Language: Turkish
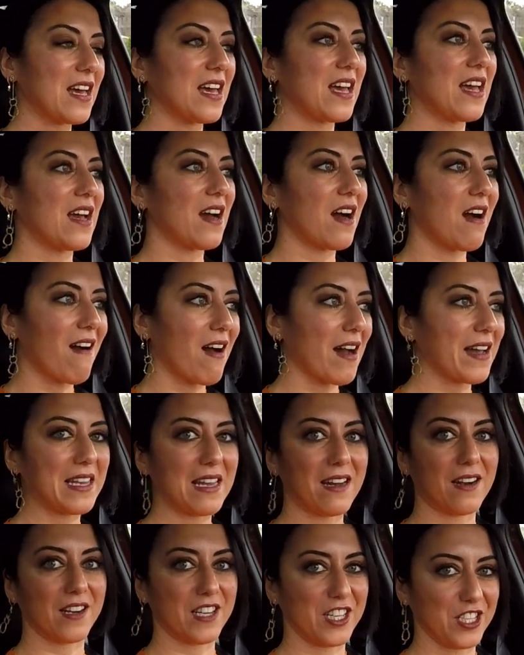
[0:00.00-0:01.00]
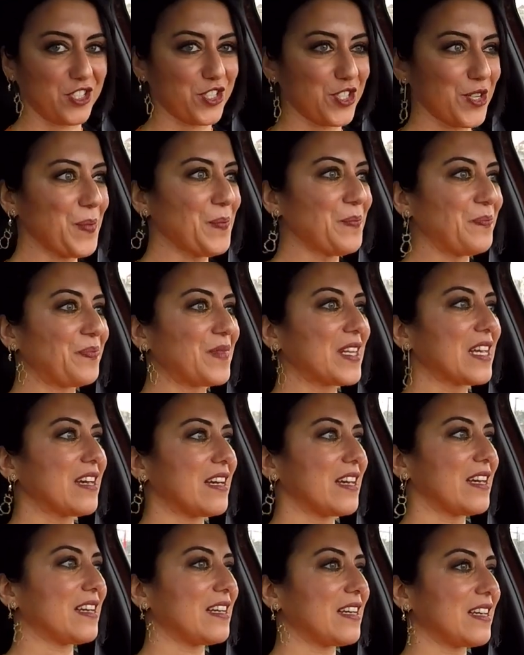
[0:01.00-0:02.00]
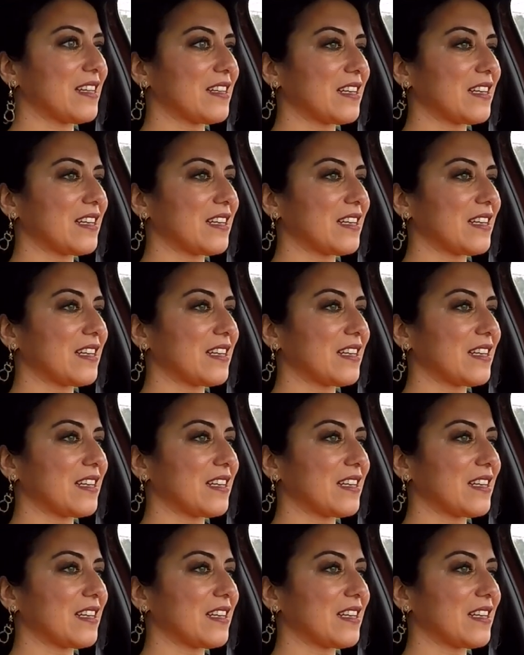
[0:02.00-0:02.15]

e, aile aracı. E,